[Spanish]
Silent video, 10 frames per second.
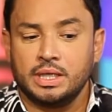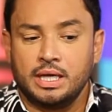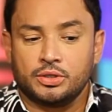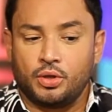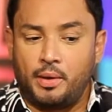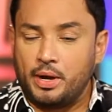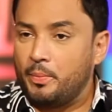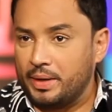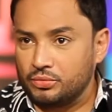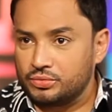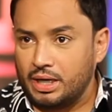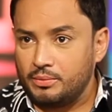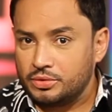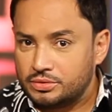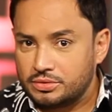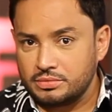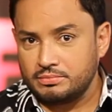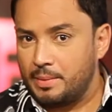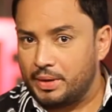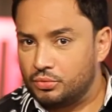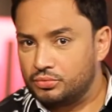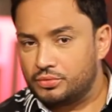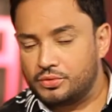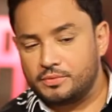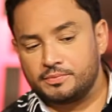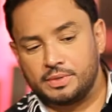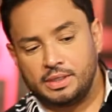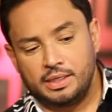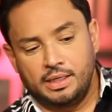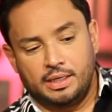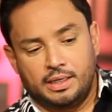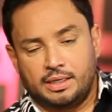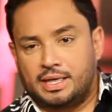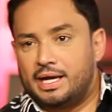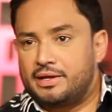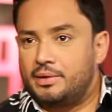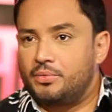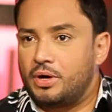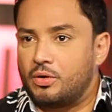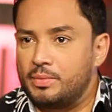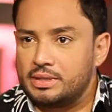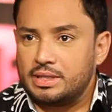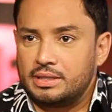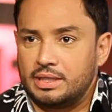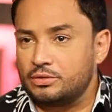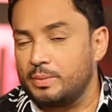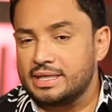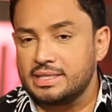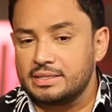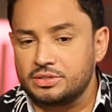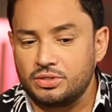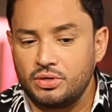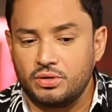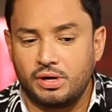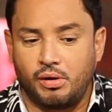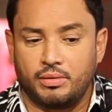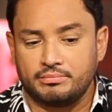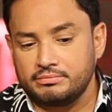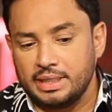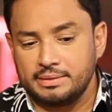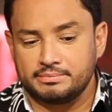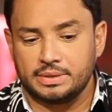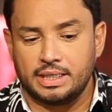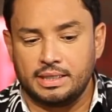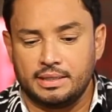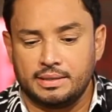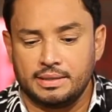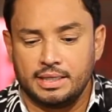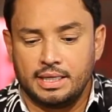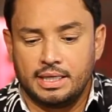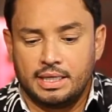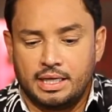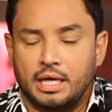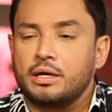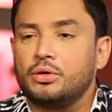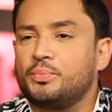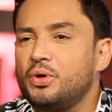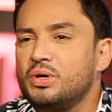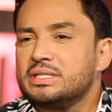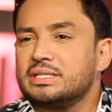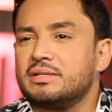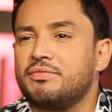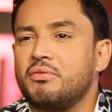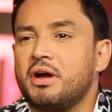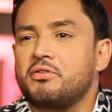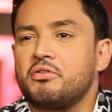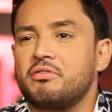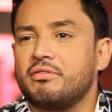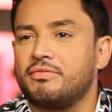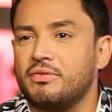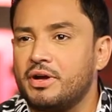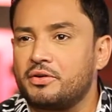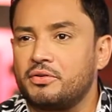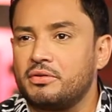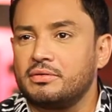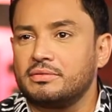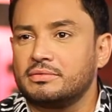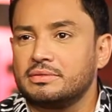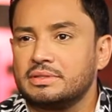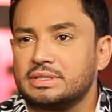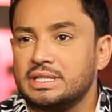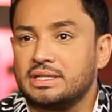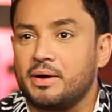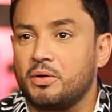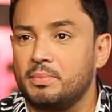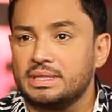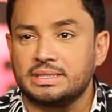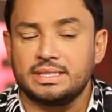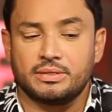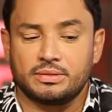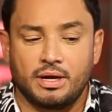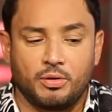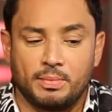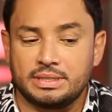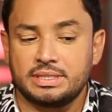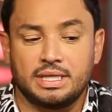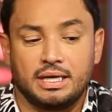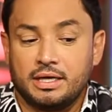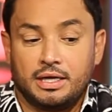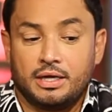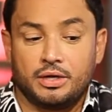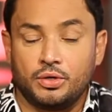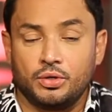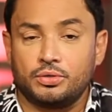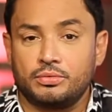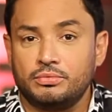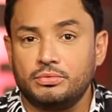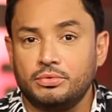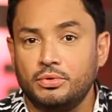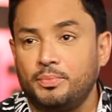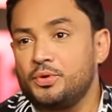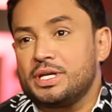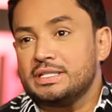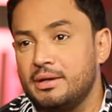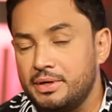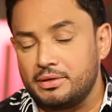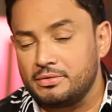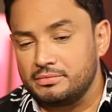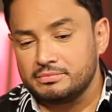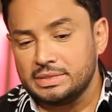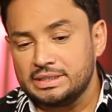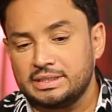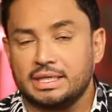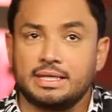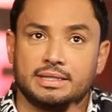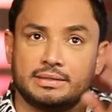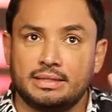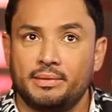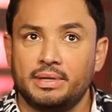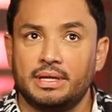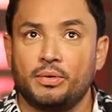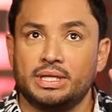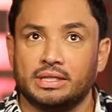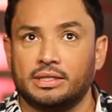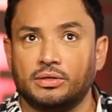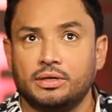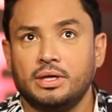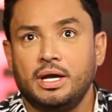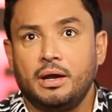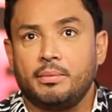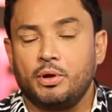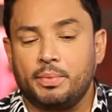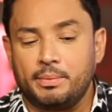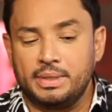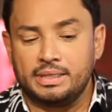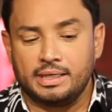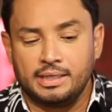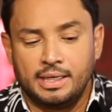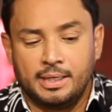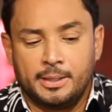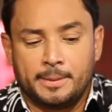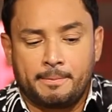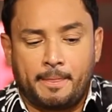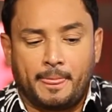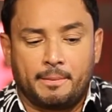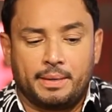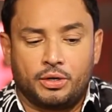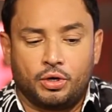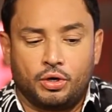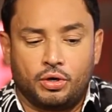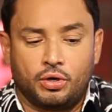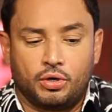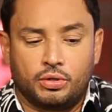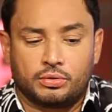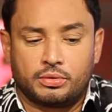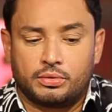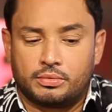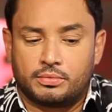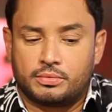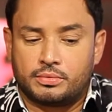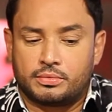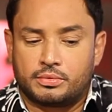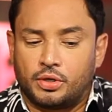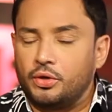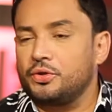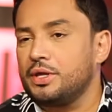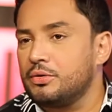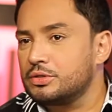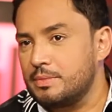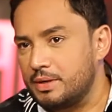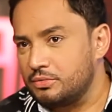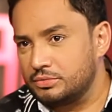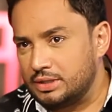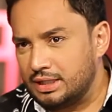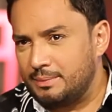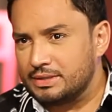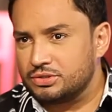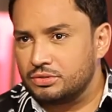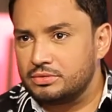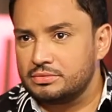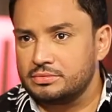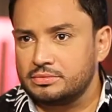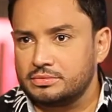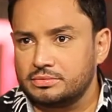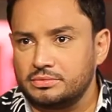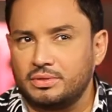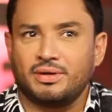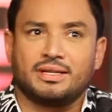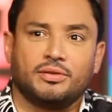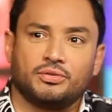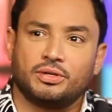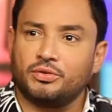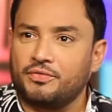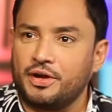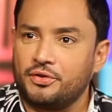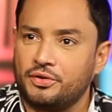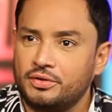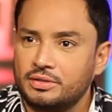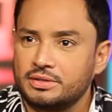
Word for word: Todavía nos preguntamos, me pregunto, qué la llevó a cometer, a tomar esa decisión. Eh, no puedo decir si fue un error o no fue un error, si estaba convencida o no estaba convencida. No, no podré saberlo hasta que la vida o el destino me lo permitan. Pero todos los días uno se pregunta qué pasó, o hasta dónde uno falló.